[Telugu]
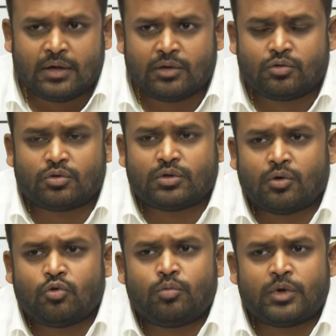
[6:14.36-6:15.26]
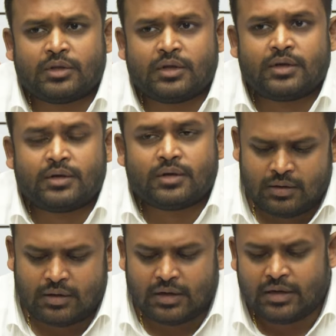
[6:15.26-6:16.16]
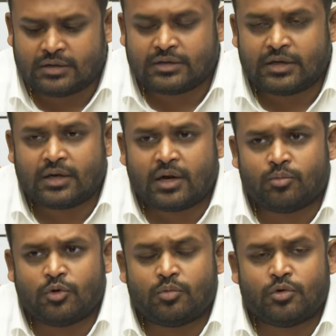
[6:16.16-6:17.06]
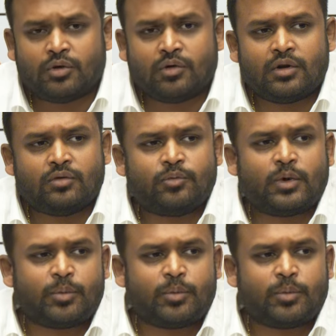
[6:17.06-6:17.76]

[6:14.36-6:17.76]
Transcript: ఎంతో తక్కువ మంది రియల్ ఎస్టేట్ అనుభవం ఉన్నవాళ్ళు